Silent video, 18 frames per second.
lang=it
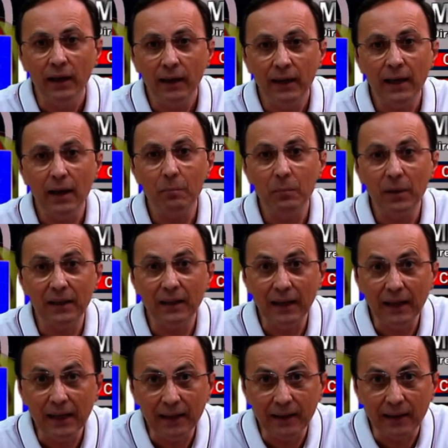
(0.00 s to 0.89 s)
che abbia
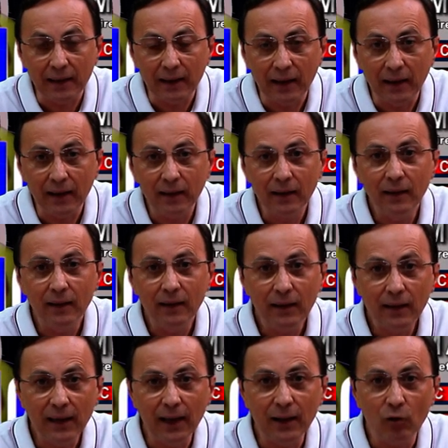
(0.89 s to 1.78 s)
delle idee
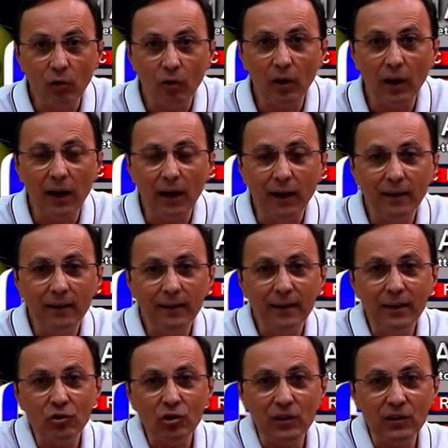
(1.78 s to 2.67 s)
che hanno la
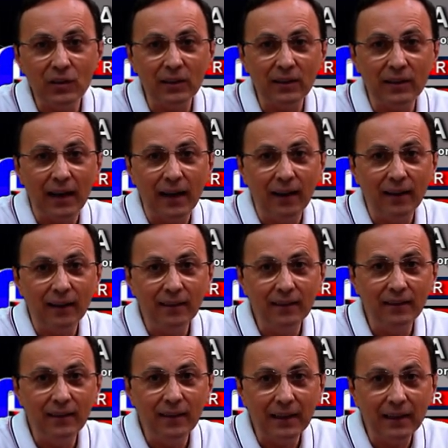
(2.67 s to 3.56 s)

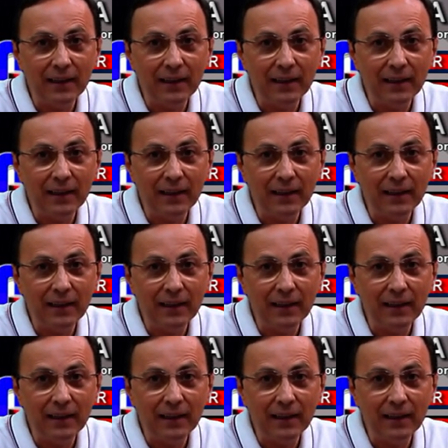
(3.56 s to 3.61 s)
necessità di